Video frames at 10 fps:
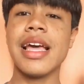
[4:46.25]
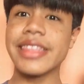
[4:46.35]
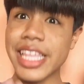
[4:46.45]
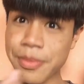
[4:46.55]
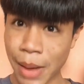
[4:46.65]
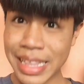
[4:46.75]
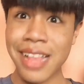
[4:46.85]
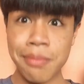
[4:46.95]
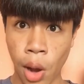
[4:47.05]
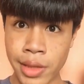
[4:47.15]
ติดพนัน
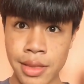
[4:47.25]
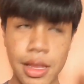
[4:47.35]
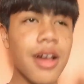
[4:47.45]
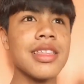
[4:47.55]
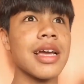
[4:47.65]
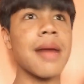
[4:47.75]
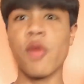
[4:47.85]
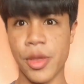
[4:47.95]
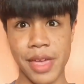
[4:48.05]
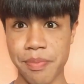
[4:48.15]
บอลแล้วก็เลยขโม
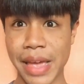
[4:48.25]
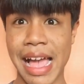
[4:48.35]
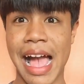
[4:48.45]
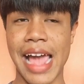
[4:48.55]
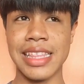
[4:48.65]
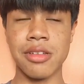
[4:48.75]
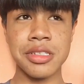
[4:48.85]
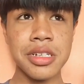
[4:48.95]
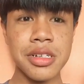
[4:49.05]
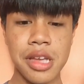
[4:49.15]
ยเพชรไปขาย แล้ว
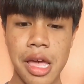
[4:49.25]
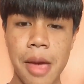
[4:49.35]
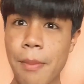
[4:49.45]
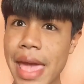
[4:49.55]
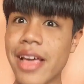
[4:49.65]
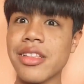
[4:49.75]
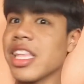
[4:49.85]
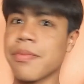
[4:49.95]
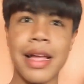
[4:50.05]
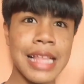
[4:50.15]
ซึ่งแม่ก็ติ
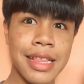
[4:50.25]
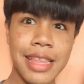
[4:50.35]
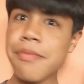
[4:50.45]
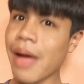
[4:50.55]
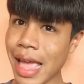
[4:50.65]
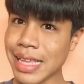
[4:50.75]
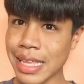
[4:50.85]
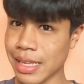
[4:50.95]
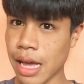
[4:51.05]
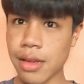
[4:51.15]
ดพนันเล่นไพ่อะไร
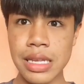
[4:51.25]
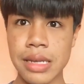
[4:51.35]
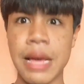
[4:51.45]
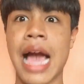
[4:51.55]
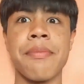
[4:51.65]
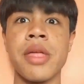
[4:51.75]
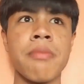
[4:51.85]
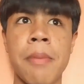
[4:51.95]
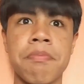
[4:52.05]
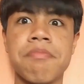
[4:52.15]
เงี้ย ก็เลยกลายเป็น
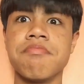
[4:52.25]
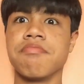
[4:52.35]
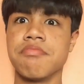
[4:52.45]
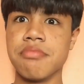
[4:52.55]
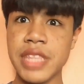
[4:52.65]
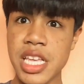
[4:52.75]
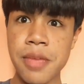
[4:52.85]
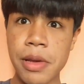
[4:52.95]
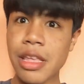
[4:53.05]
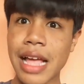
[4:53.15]
แบบหนี
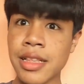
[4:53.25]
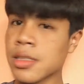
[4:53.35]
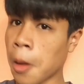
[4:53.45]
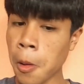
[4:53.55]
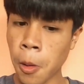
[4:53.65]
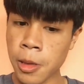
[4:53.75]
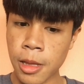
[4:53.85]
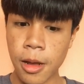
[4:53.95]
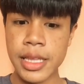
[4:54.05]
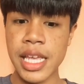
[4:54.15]
ไปได้กัน 2 คน
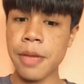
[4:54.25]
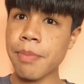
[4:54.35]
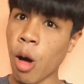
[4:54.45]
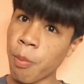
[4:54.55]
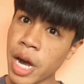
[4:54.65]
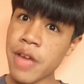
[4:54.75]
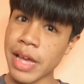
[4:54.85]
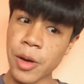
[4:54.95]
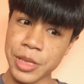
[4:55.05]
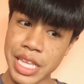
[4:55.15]
แล้วก็ทิ้งเป่าเป้ยไว้
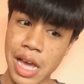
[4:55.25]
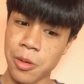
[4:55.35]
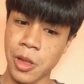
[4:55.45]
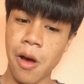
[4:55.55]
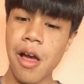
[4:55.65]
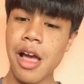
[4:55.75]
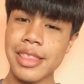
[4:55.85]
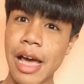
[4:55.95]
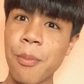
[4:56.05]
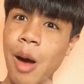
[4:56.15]
คนเดียวเนาะ
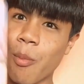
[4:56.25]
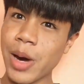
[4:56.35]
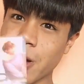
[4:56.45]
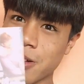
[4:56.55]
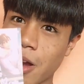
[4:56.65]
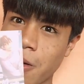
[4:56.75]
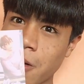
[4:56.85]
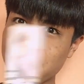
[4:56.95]
แล้วเป่าเป้ยของเราก็